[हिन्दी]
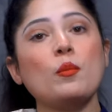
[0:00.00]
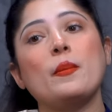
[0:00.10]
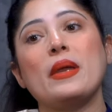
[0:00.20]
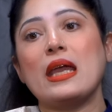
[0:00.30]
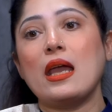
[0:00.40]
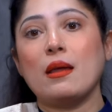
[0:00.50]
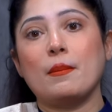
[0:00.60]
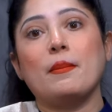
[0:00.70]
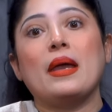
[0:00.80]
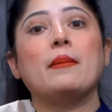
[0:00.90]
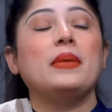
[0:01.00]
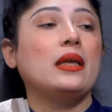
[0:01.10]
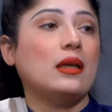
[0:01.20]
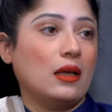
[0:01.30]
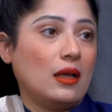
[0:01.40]
तो मैं मैं
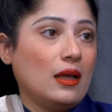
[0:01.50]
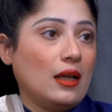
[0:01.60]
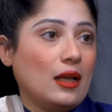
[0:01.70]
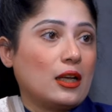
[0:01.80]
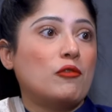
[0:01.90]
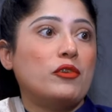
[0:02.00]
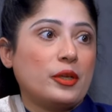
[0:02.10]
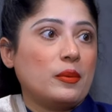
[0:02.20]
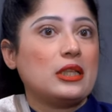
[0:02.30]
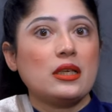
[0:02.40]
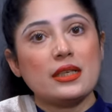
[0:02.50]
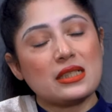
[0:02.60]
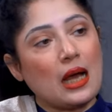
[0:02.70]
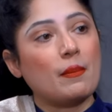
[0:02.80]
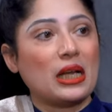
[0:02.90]
भी कंफर्टेबल थी कि
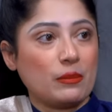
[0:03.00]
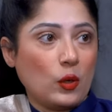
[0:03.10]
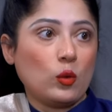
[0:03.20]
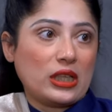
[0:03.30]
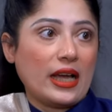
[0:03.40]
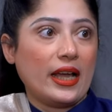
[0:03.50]
इस्लामाबाद में होता